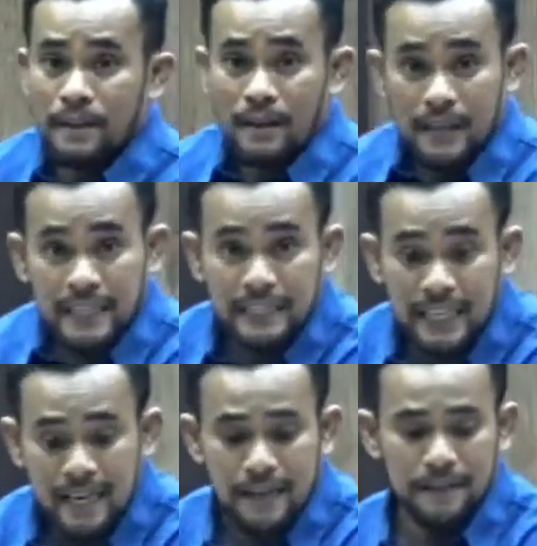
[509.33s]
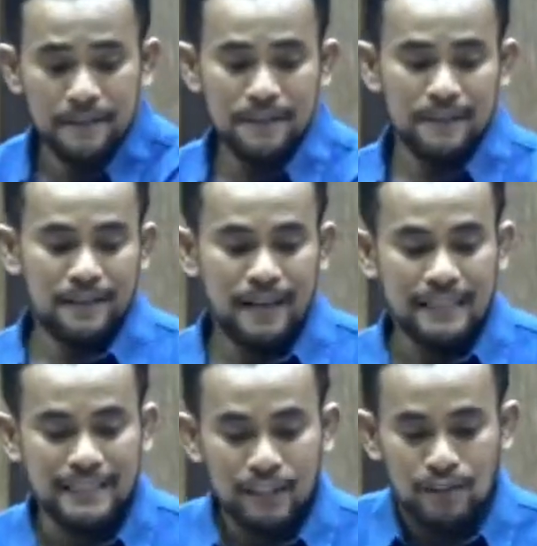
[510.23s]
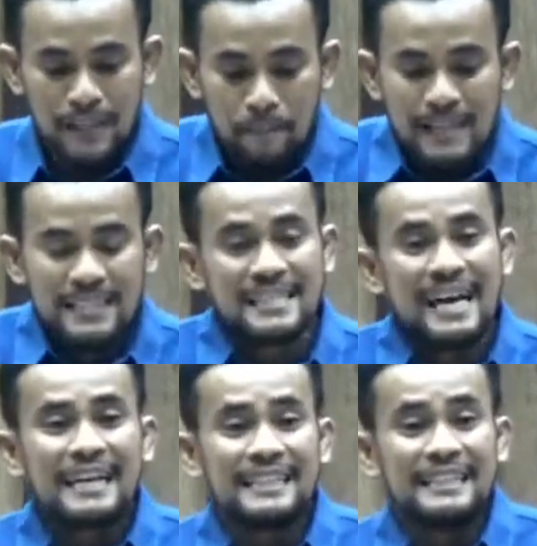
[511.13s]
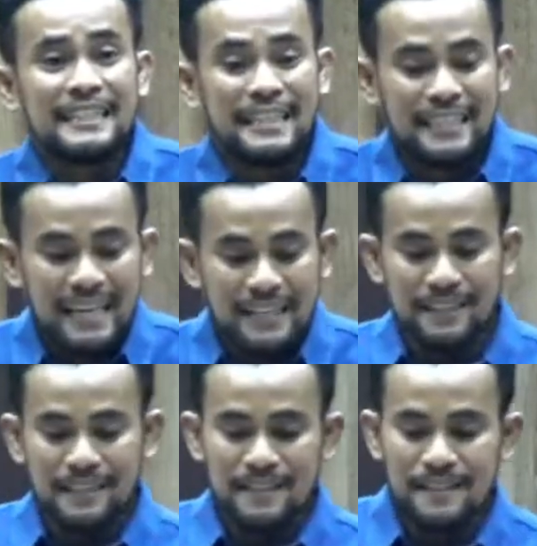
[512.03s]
hintil. At dito sa passage na ating titignan